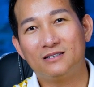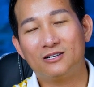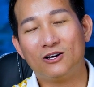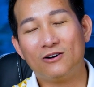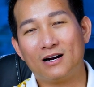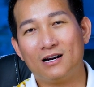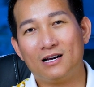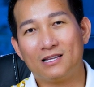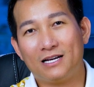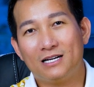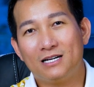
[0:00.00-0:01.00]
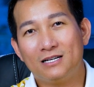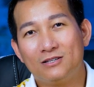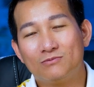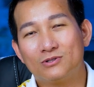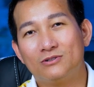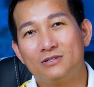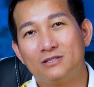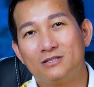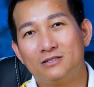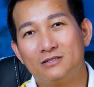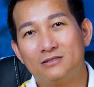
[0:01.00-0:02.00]
họ nói rằng là thầy ơi chúng tôi
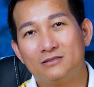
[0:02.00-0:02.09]
ờ,